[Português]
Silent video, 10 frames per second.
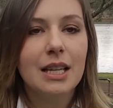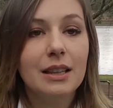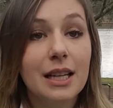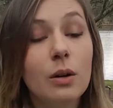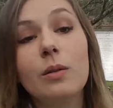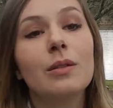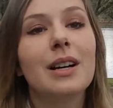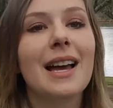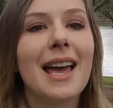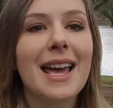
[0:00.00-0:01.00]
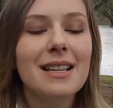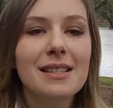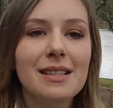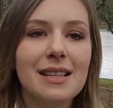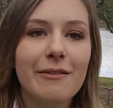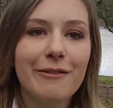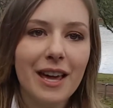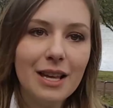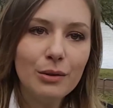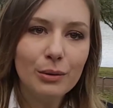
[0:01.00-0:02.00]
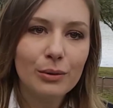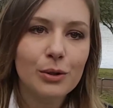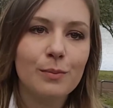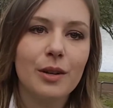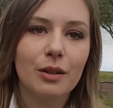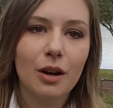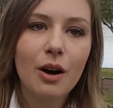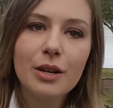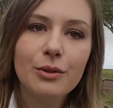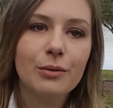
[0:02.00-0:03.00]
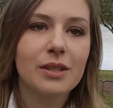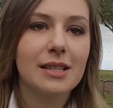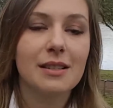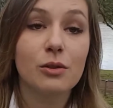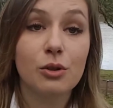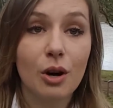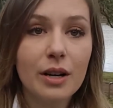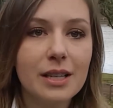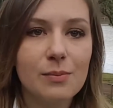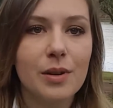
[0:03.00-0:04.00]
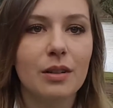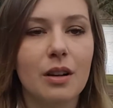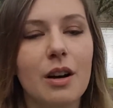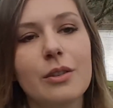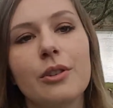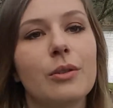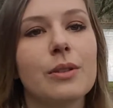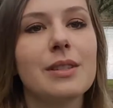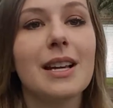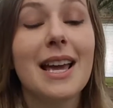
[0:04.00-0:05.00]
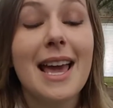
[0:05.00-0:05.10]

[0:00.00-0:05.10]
Então, esses eventos biológicos, esses choques biológicos,